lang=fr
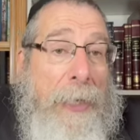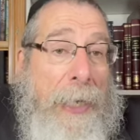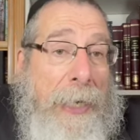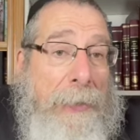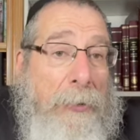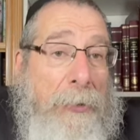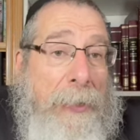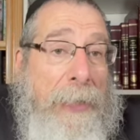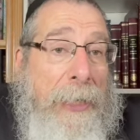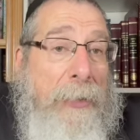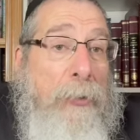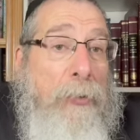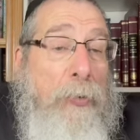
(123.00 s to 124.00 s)
a donné la
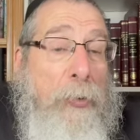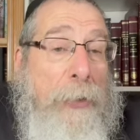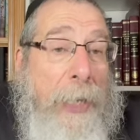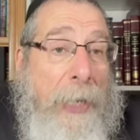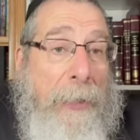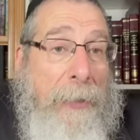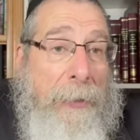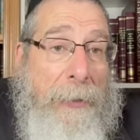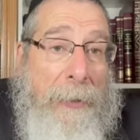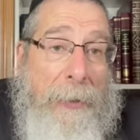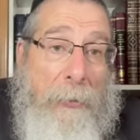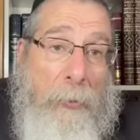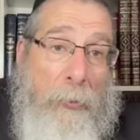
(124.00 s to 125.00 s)
Kohuna
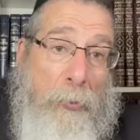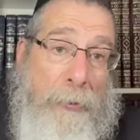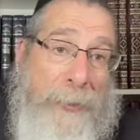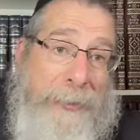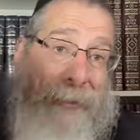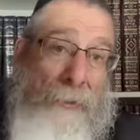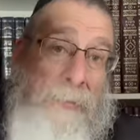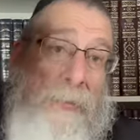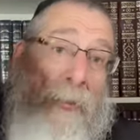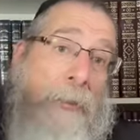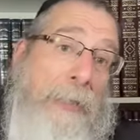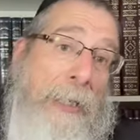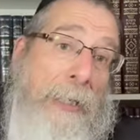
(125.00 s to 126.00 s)
aux
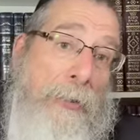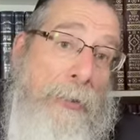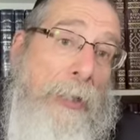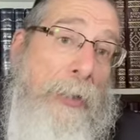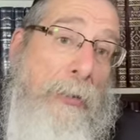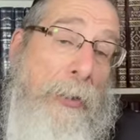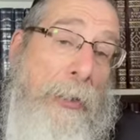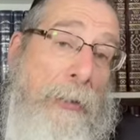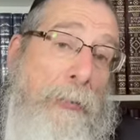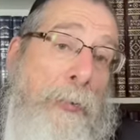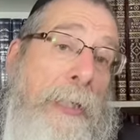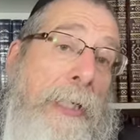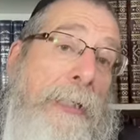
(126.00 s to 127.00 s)
descendants d'Aaron à Cohen,
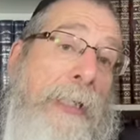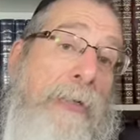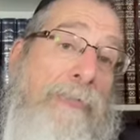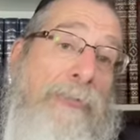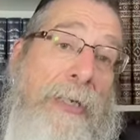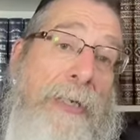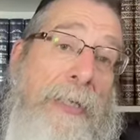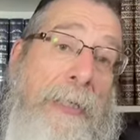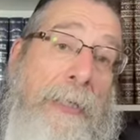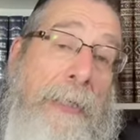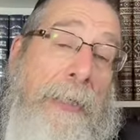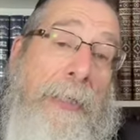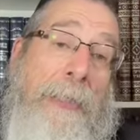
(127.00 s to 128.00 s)
lui il était déjà né.
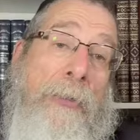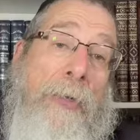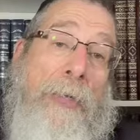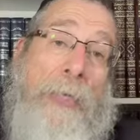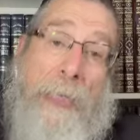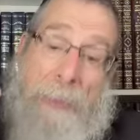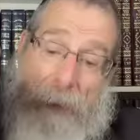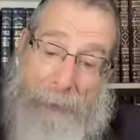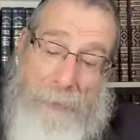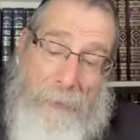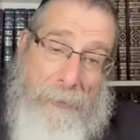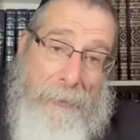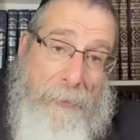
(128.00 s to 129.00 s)
Et dans la
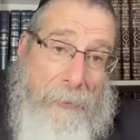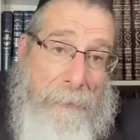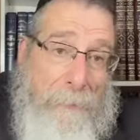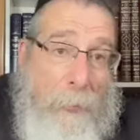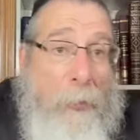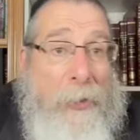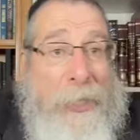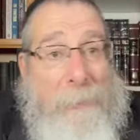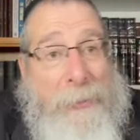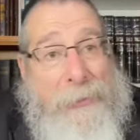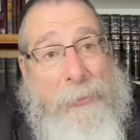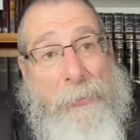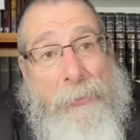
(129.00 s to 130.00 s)

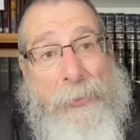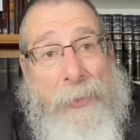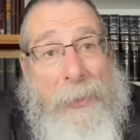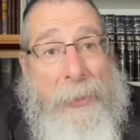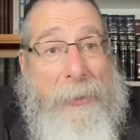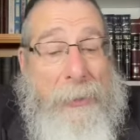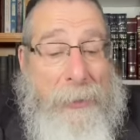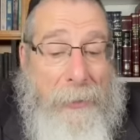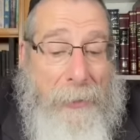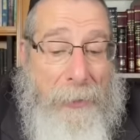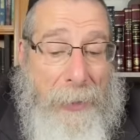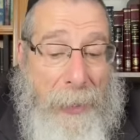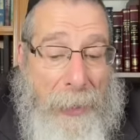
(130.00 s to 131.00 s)
proclamation de
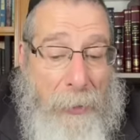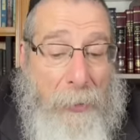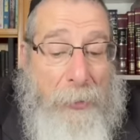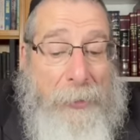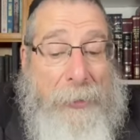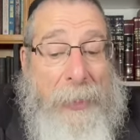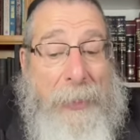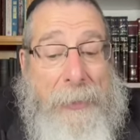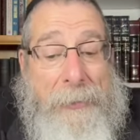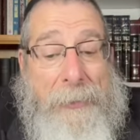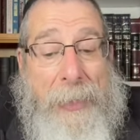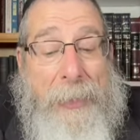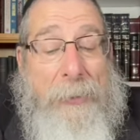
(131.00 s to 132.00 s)
Aaron et
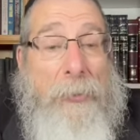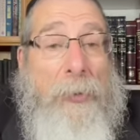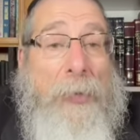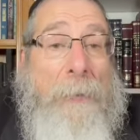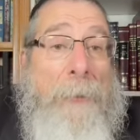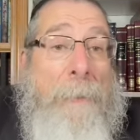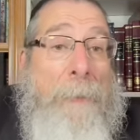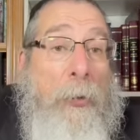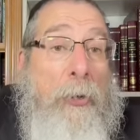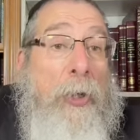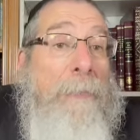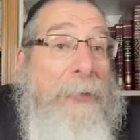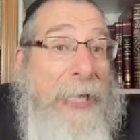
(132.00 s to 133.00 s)
Elazar, Dieu n'a pas
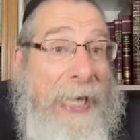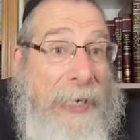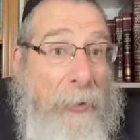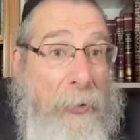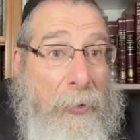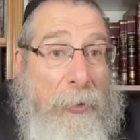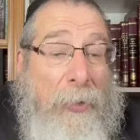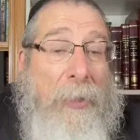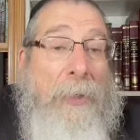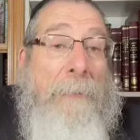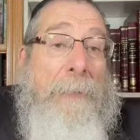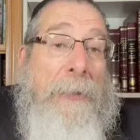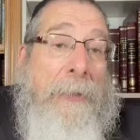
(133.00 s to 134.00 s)
proclamé alors
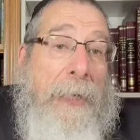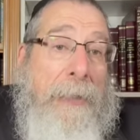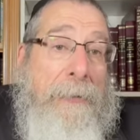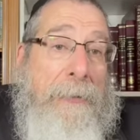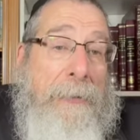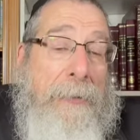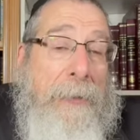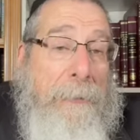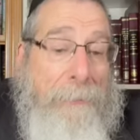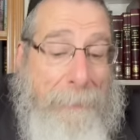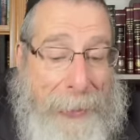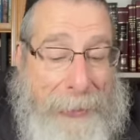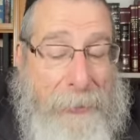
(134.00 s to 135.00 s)
Pinchas.
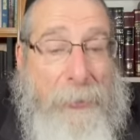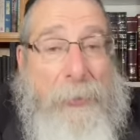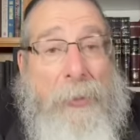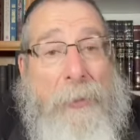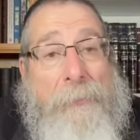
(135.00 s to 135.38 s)
Maintenant,